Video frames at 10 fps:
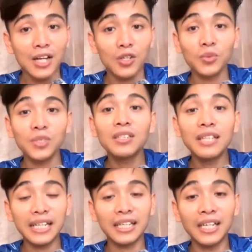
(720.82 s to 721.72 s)
cũng như
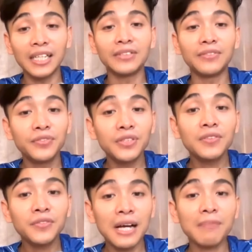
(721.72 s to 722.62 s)
định hình
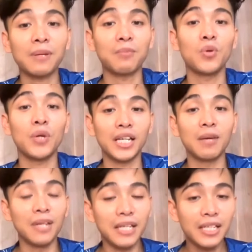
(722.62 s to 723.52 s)
phương pháp tập luyện
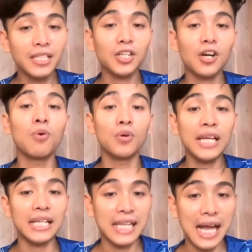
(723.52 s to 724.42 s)
hợp lý cho mỗi
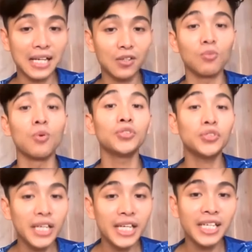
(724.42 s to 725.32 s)
thể trạng của mỗi yogi.